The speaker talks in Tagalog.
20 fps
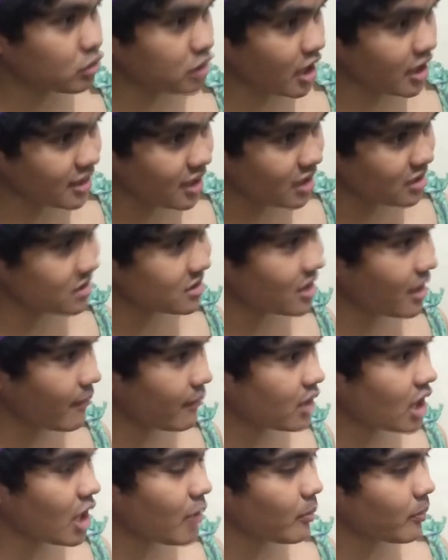tanda-tanda mo
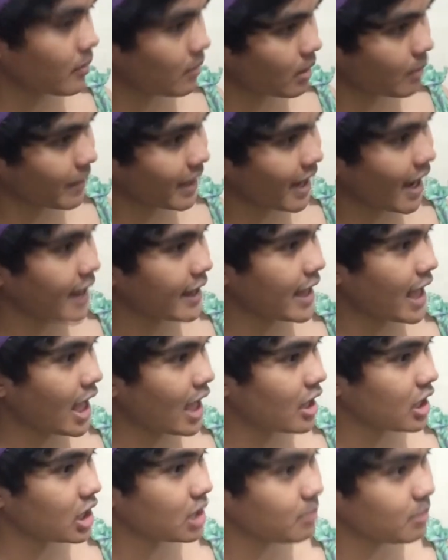na yung
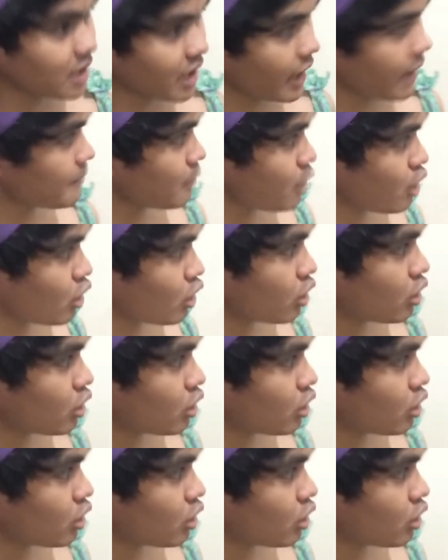pamagparaya. Ibigay mo.